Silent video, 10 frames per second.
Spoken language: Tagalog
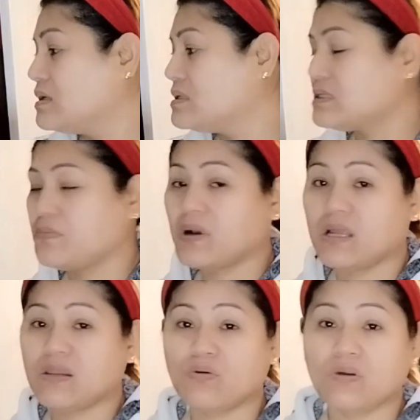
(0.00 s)
Sa mga
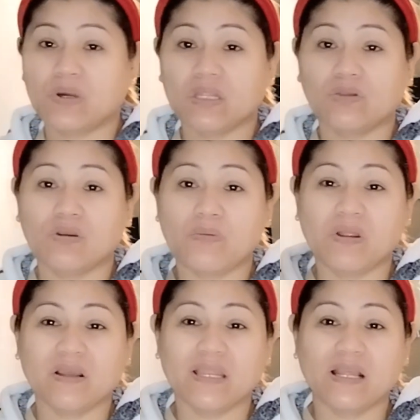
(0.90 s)
anak ko naman, ito naman
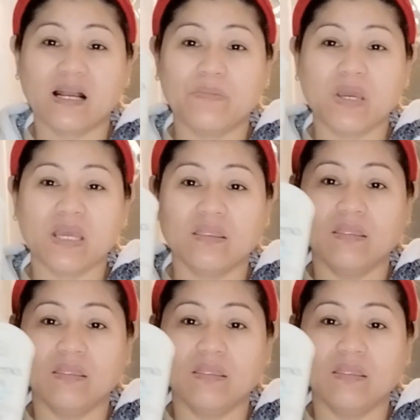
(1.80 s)
ang ginagamit.